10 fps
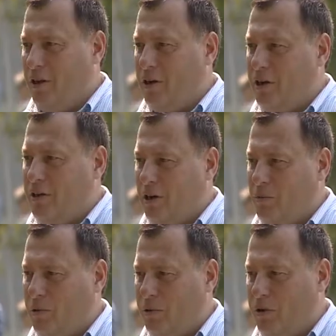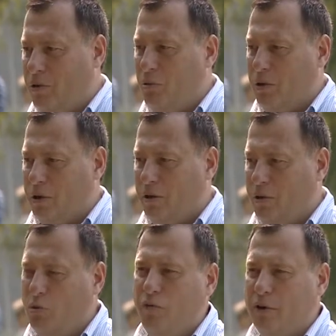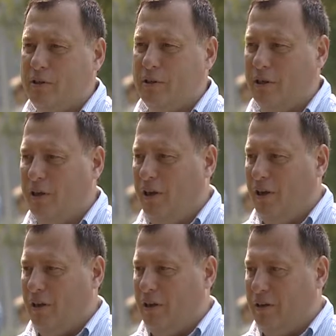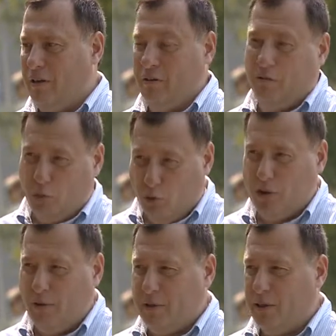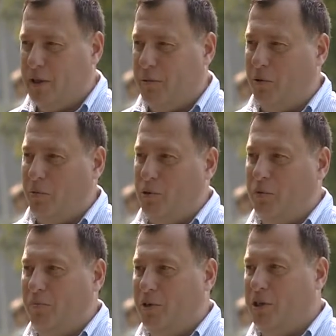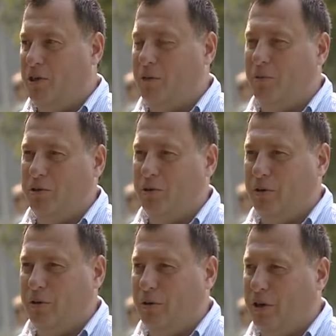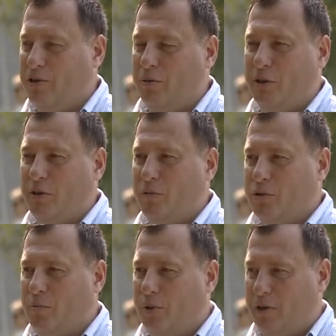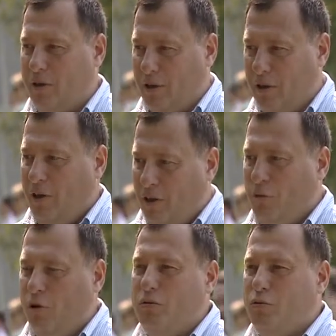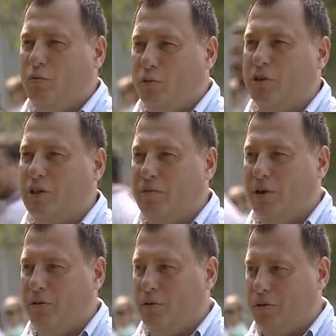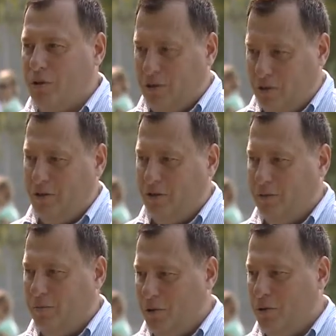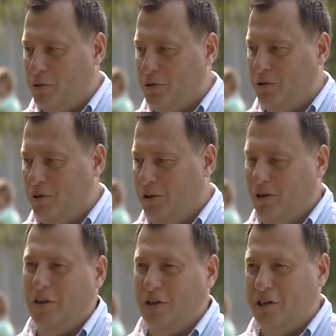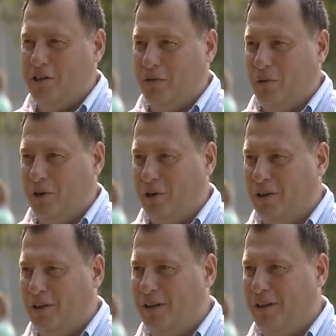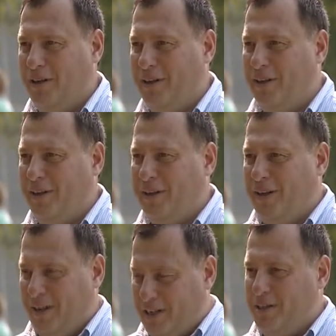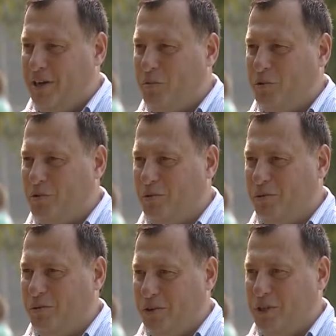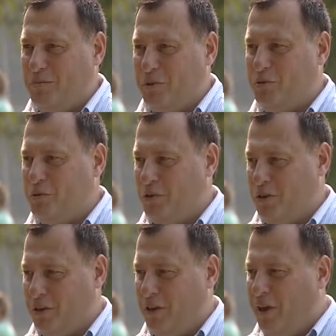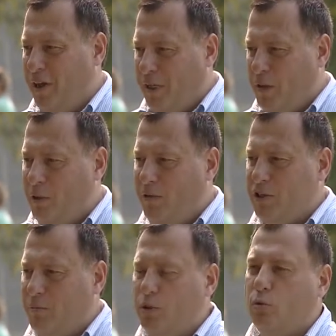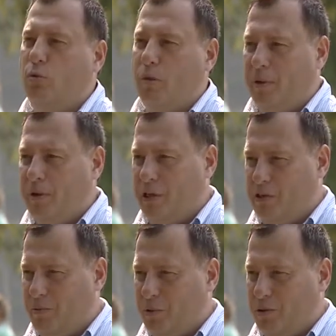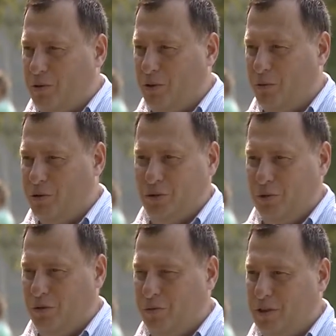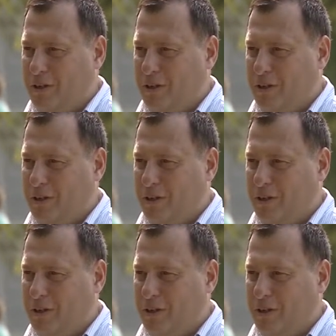Игра требует не только ловкости, а, и выносливости, кстати, потому что достаточно большое количество метров нужно пройти. Но, одним словом, очень захватывающее и мне очень интересно в нее играть. Азарт? азарт, безусловно, он есть, присутствует. И немаловажно, мы друг друга поддерживаем еще, это тоже очень важно.